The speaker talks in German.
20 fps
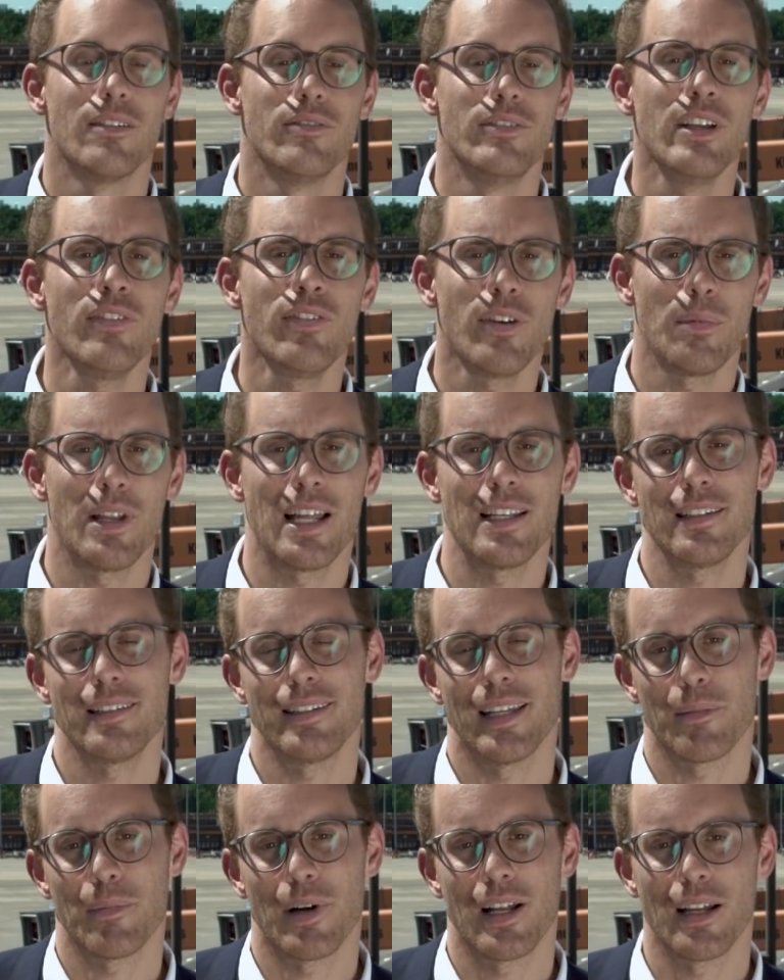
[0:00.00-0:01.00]
Wir vom
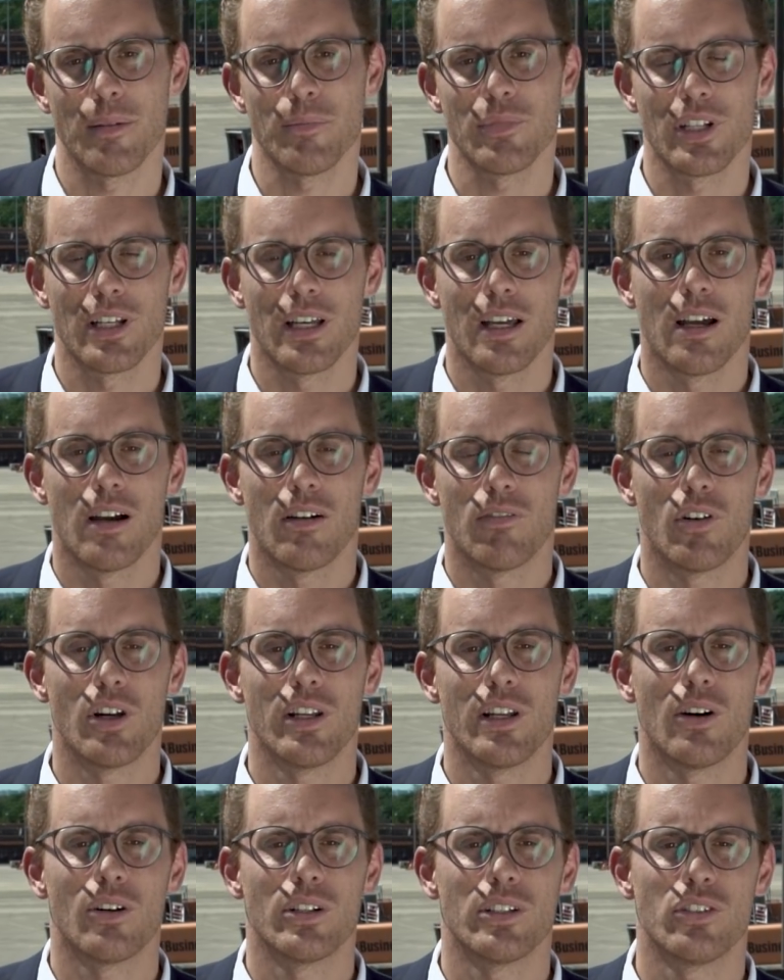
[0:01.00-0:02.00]
Landesdenkmalamt
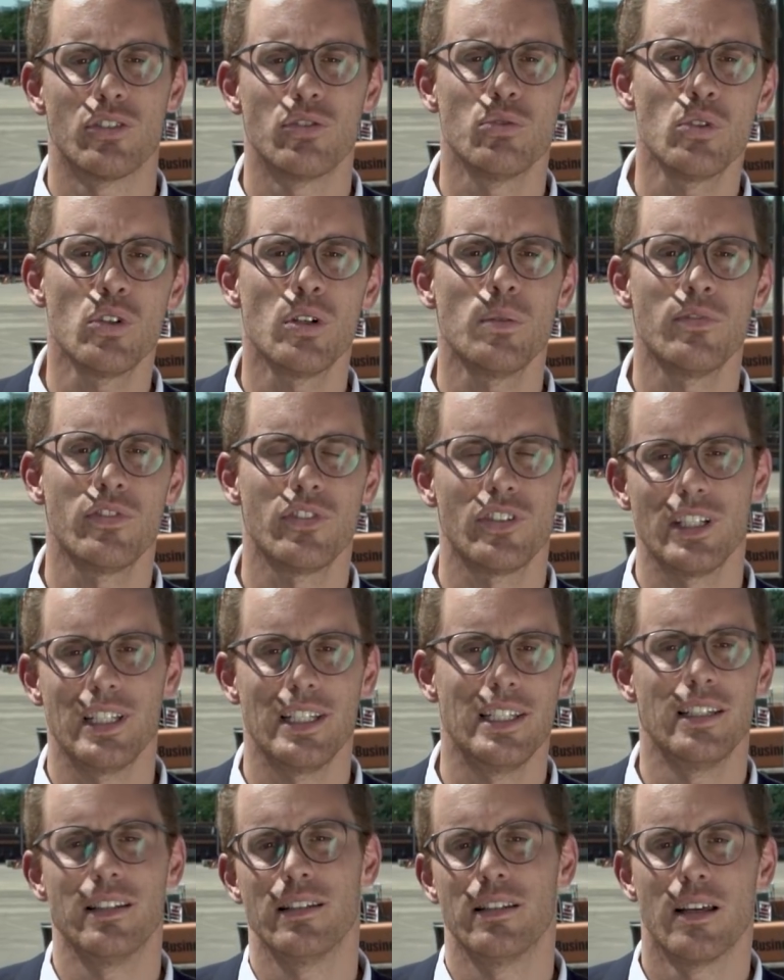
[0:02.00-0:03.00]
wollen auch in Zukunft
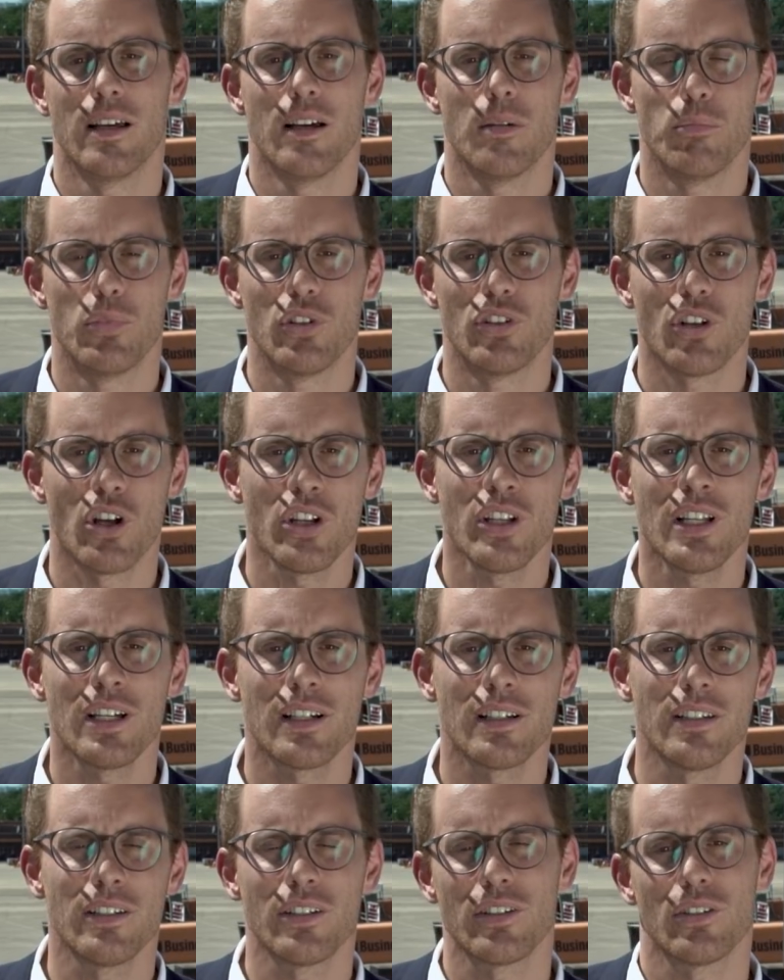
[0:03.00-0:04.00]
Ihnen
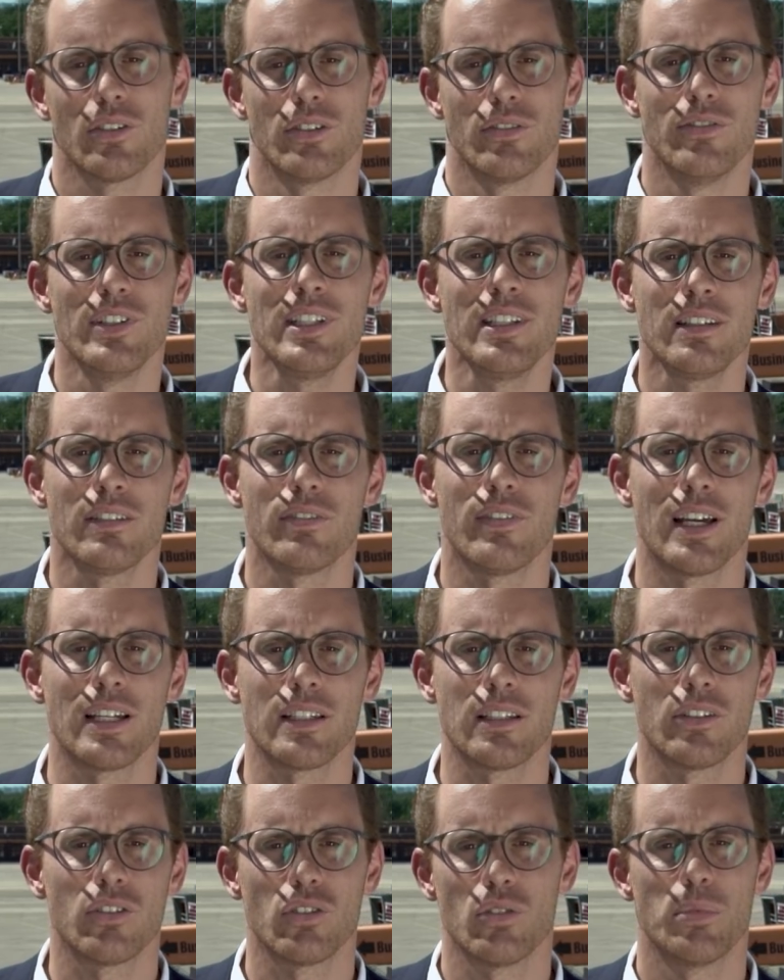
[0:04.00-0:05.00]
Besonderes und
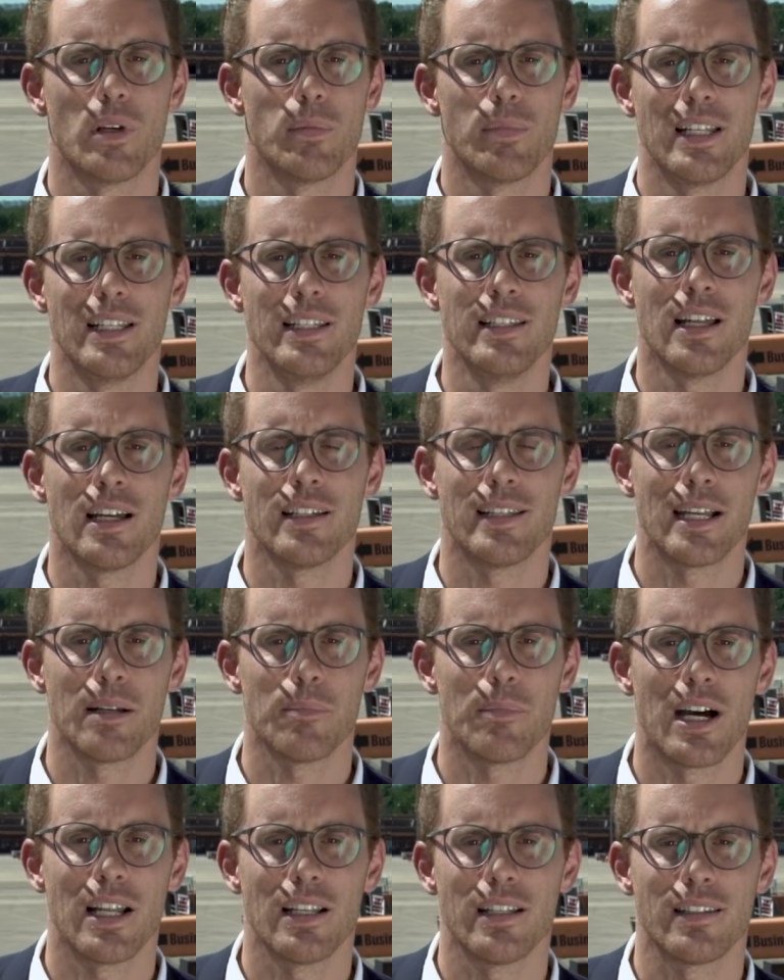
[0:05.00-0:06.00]
Wissenswertes über Berliner
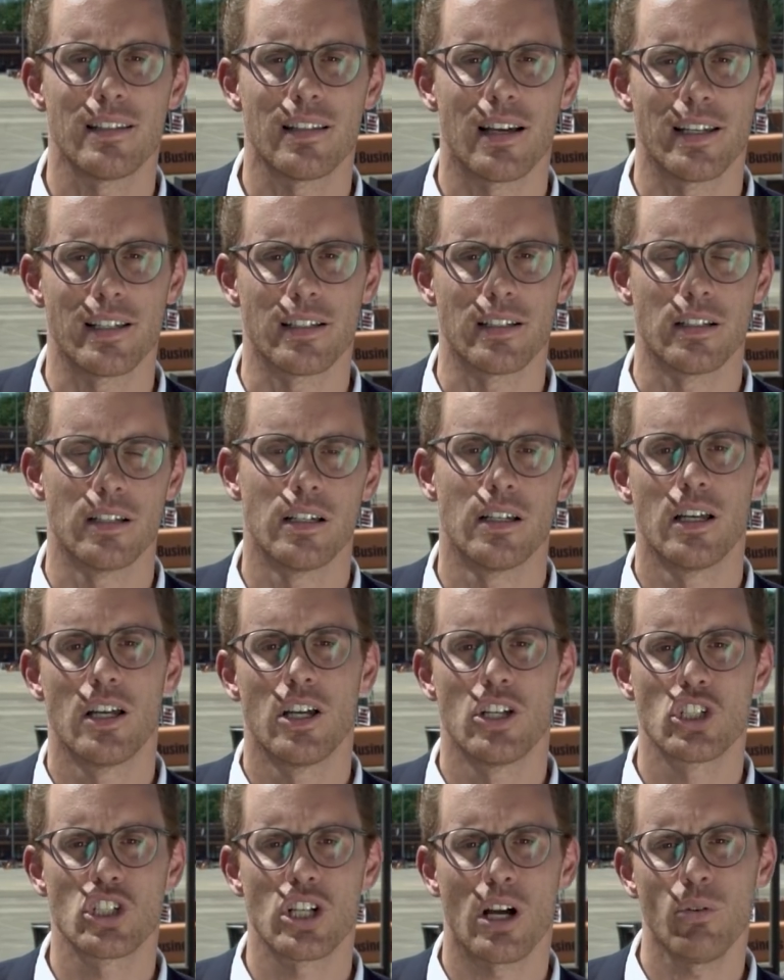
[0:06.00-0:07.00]
Denkmale zeigen.
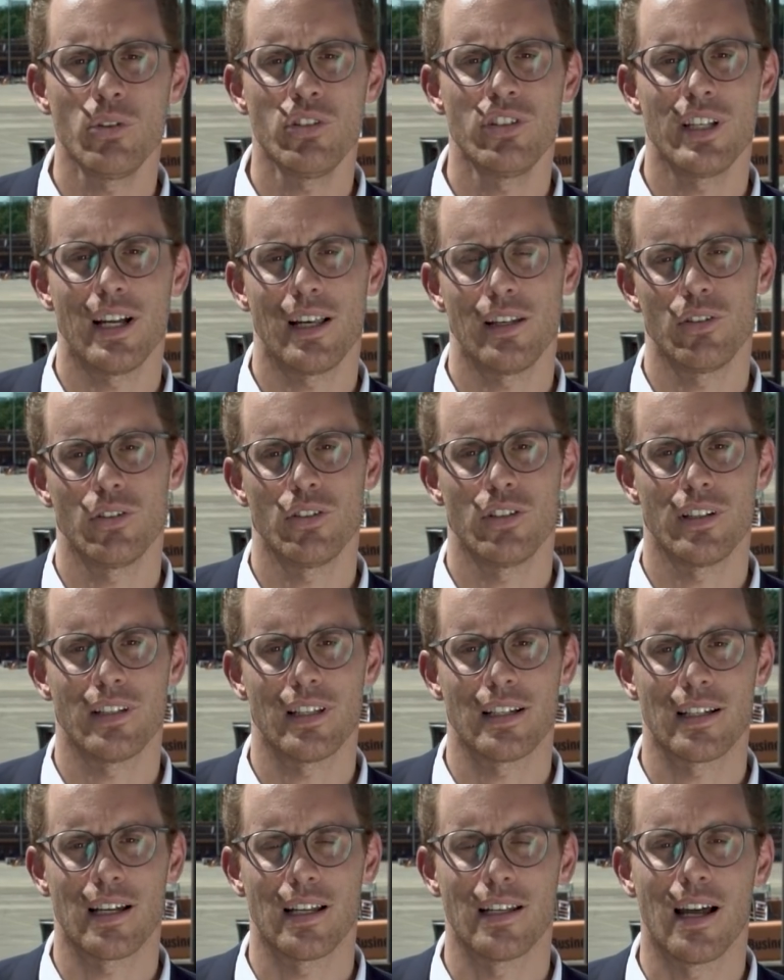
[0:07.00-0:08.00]
Schauen Sie also in
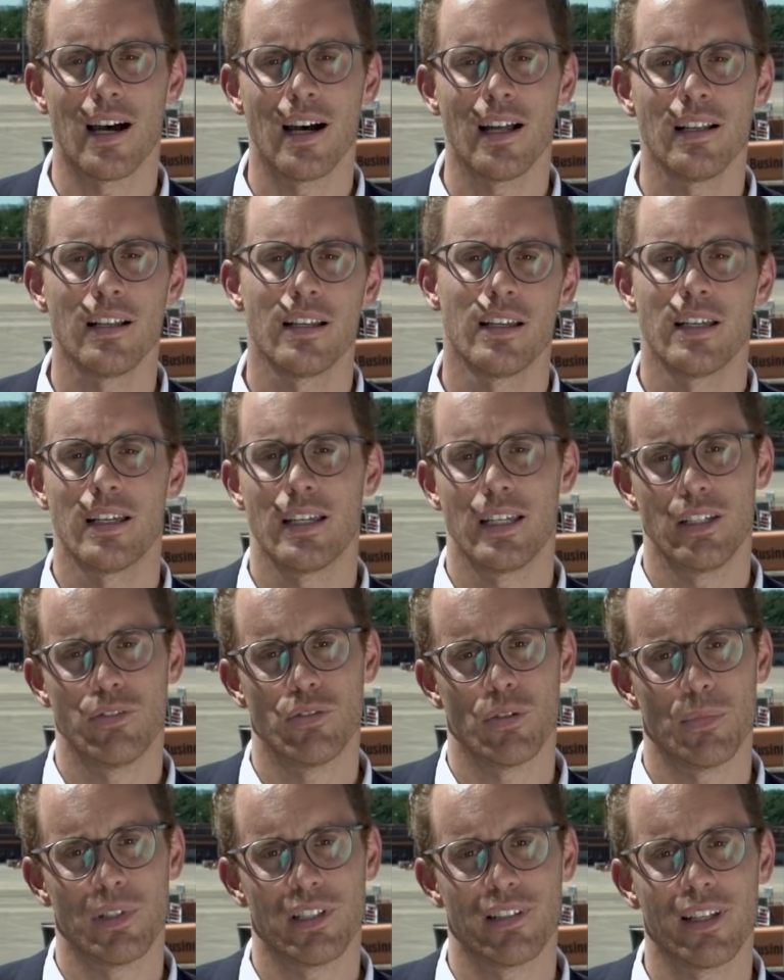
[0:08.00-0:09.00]
unseren Kanal, ich
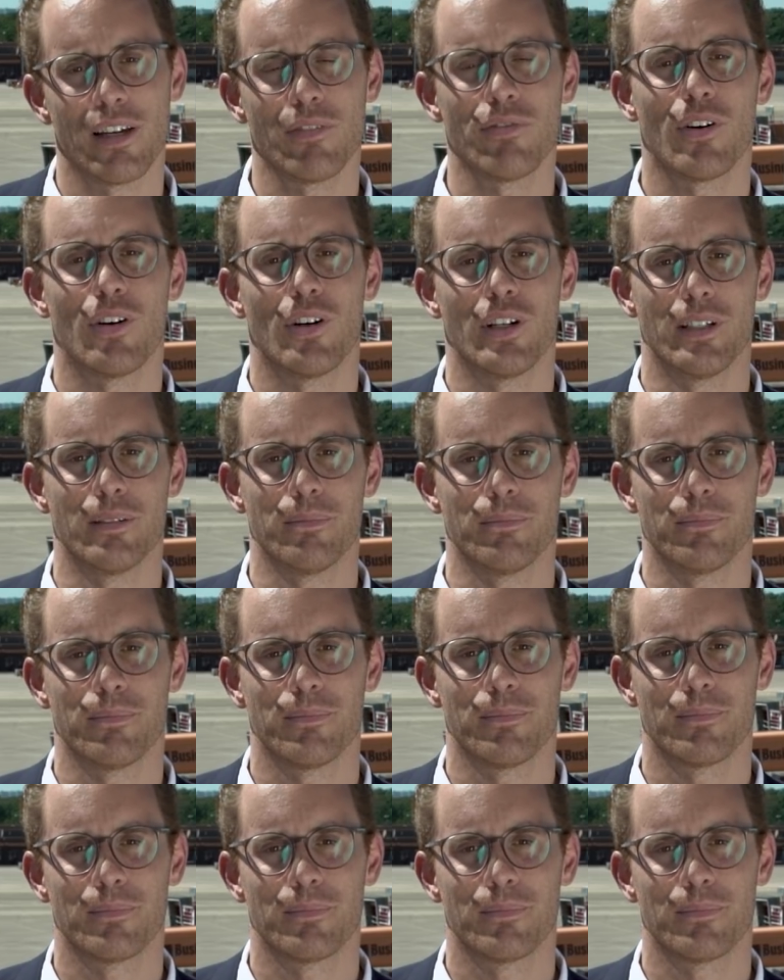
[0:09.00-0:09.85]
würde mich sehr freuen.